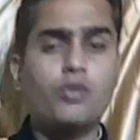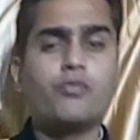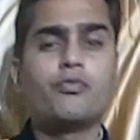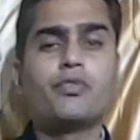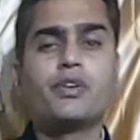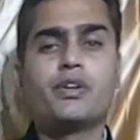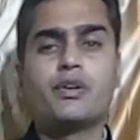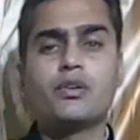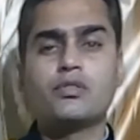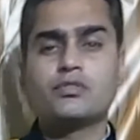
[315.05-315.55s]
और
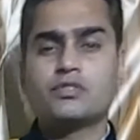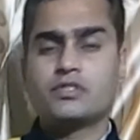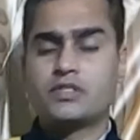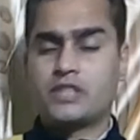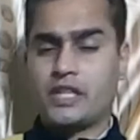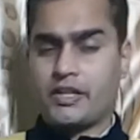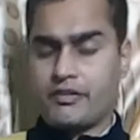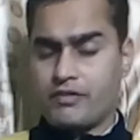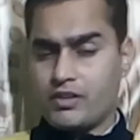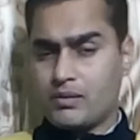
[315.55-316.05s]
विंडोज
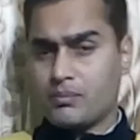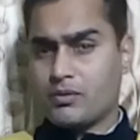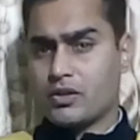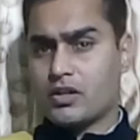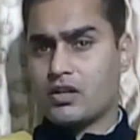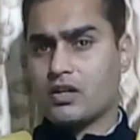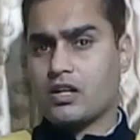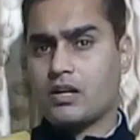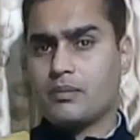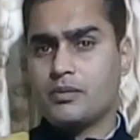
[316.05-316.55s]
ड्राइवर
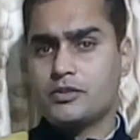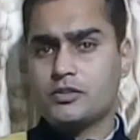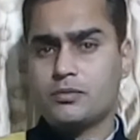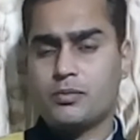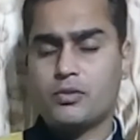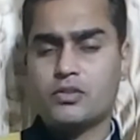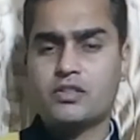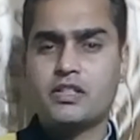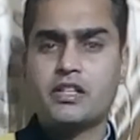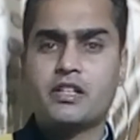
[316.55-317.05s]
मॉडल का भी
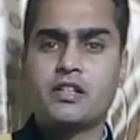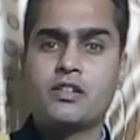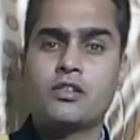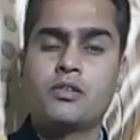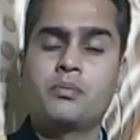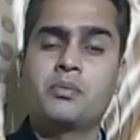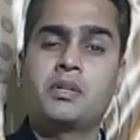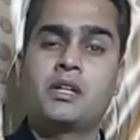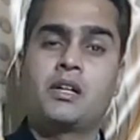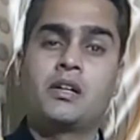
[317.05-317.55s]
सपोर्ट देखने
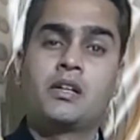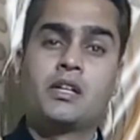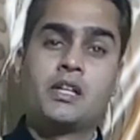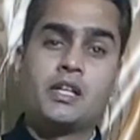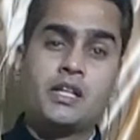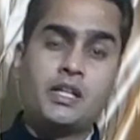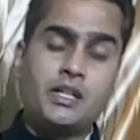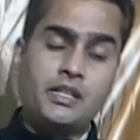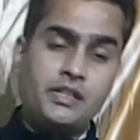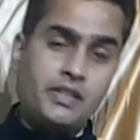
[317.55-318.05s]
को मिला
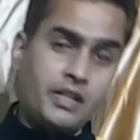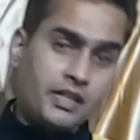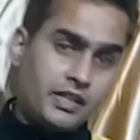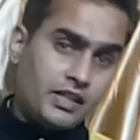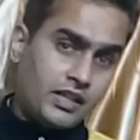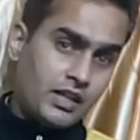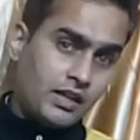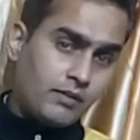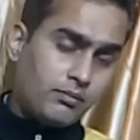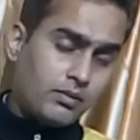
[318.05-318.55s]
यानी
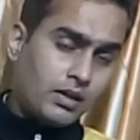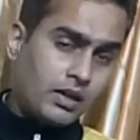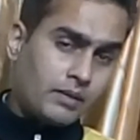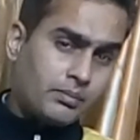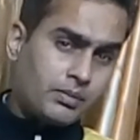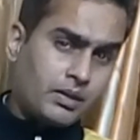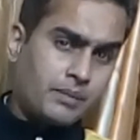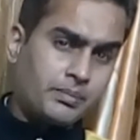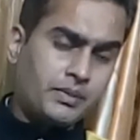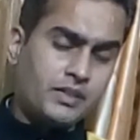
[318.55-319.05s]
अब
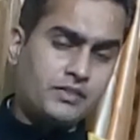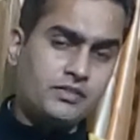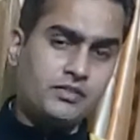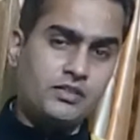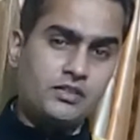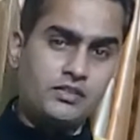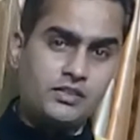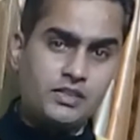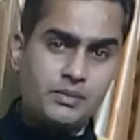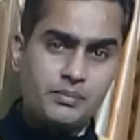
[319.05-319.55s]
आप अपने
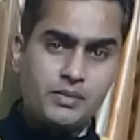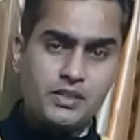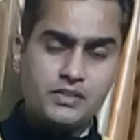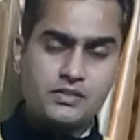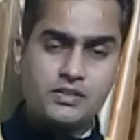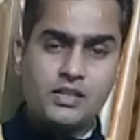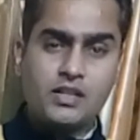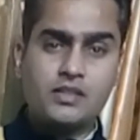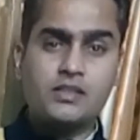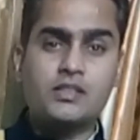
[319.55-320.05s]
सिस्टम के
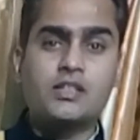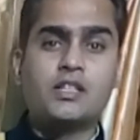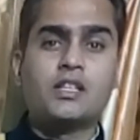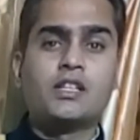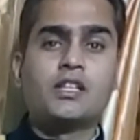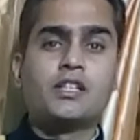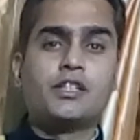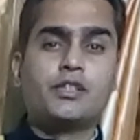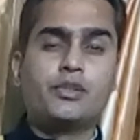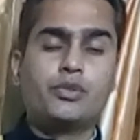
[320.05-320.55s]

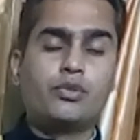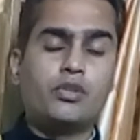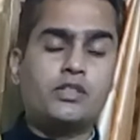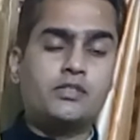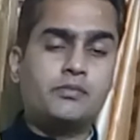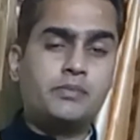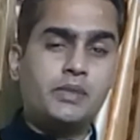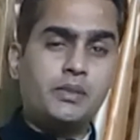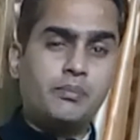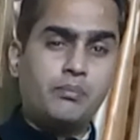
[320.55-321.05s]
साथ
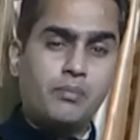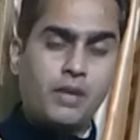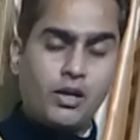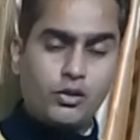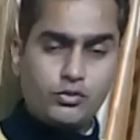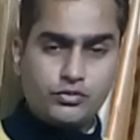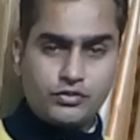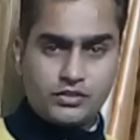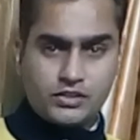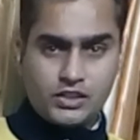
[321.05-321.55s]
यूएसबी
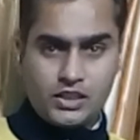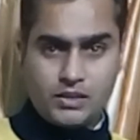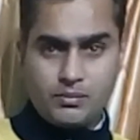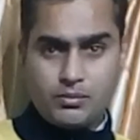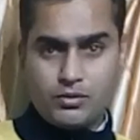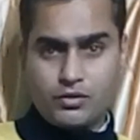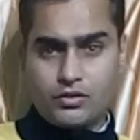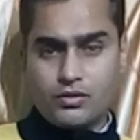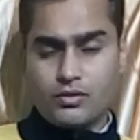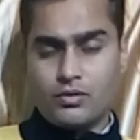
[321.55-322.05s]
माउस
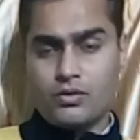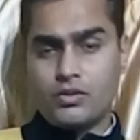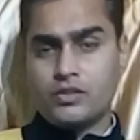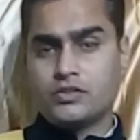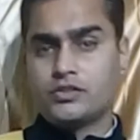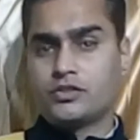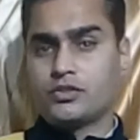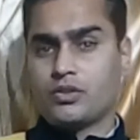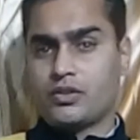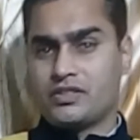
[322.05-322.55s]
कीबोर्ड और
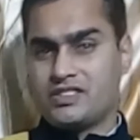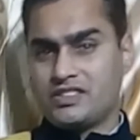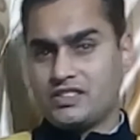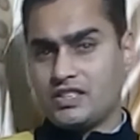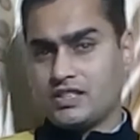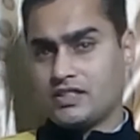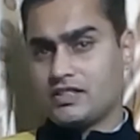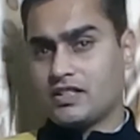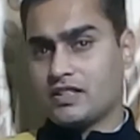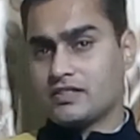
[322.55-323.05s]

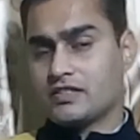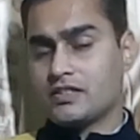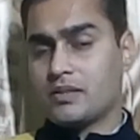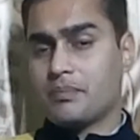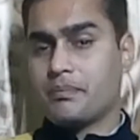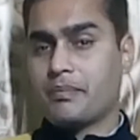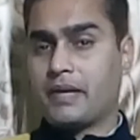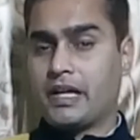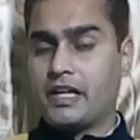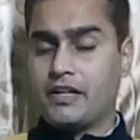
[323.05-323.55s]
जॉयस्टिक जैसे
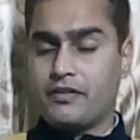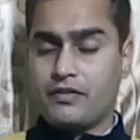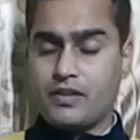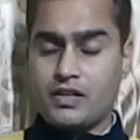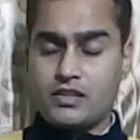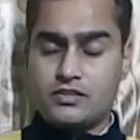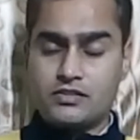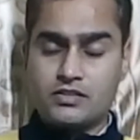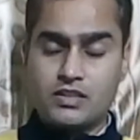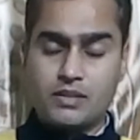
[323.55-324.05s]

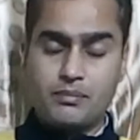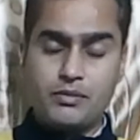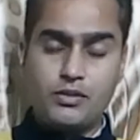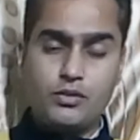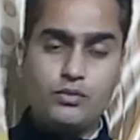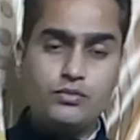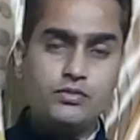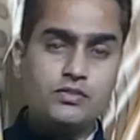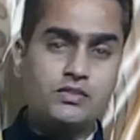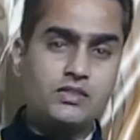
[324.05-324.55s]
पेरिफेरल्स का भी
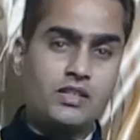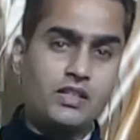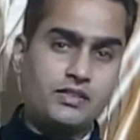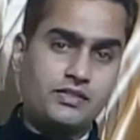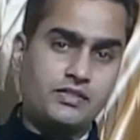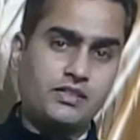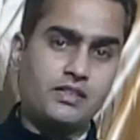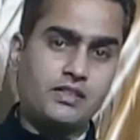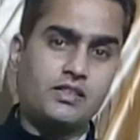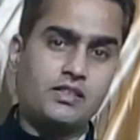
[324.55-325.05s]
यूज कर
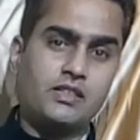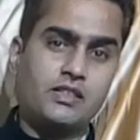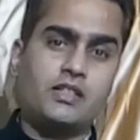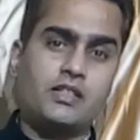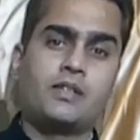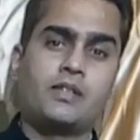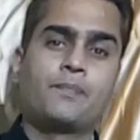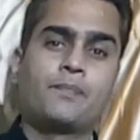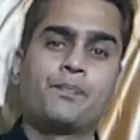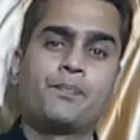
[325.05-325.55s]
सकते थे
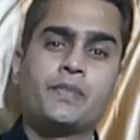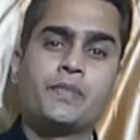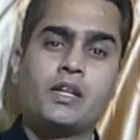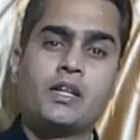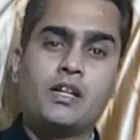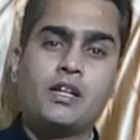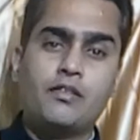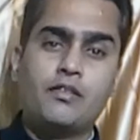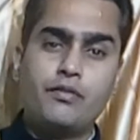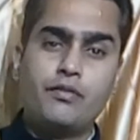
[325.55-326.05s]

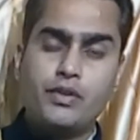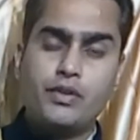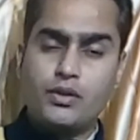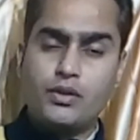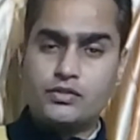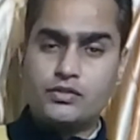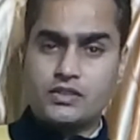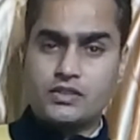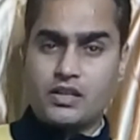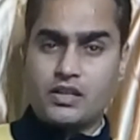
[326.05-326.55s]

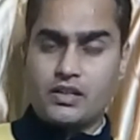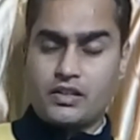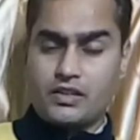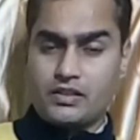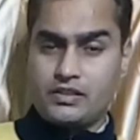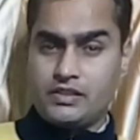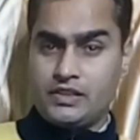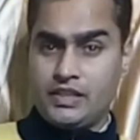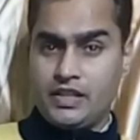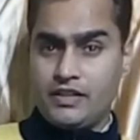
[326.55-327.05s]
विंडोज का
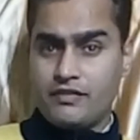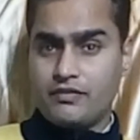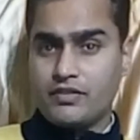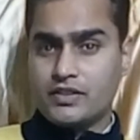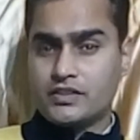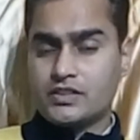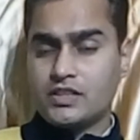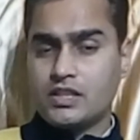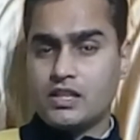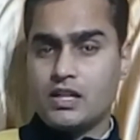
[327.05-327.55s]
ये
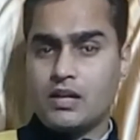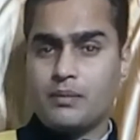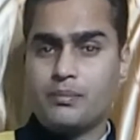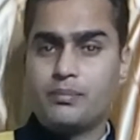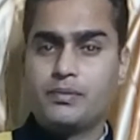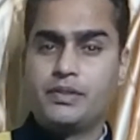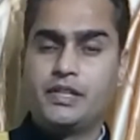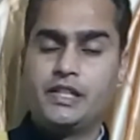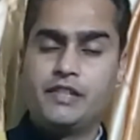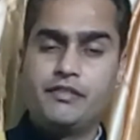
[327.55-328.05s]
वर्जन अब
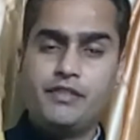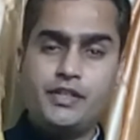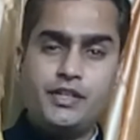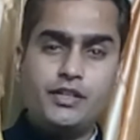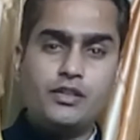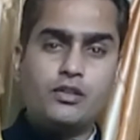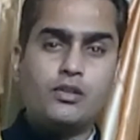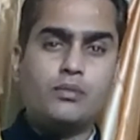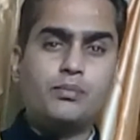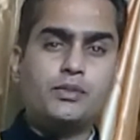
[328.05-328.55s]
डीबीटी
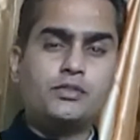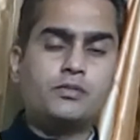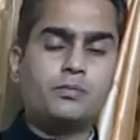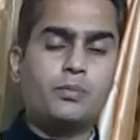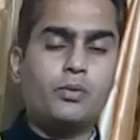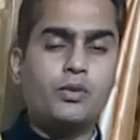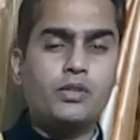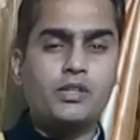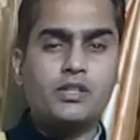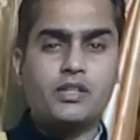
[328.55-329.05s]
को भी
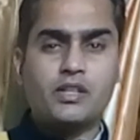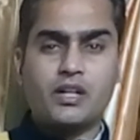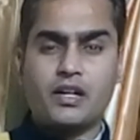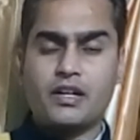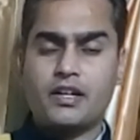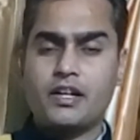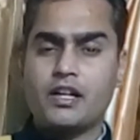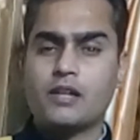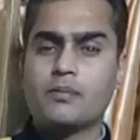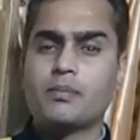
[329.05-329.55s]
सपोर्ट
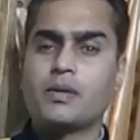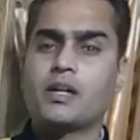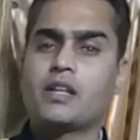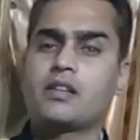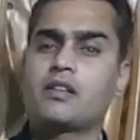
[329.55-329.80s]
करने लग पड़ा